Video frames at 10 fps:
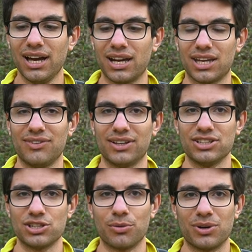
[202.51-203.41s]
arriva
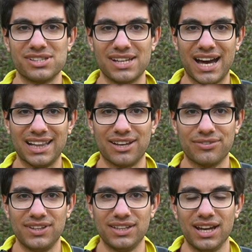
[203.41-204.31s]
diciamo quasi alla
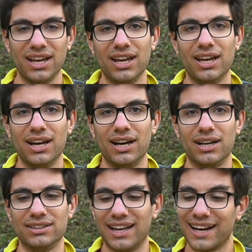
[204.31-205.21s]
fine
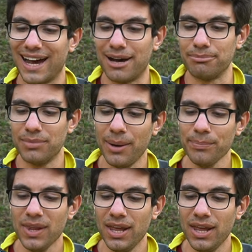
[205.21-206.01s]
eh, della gamba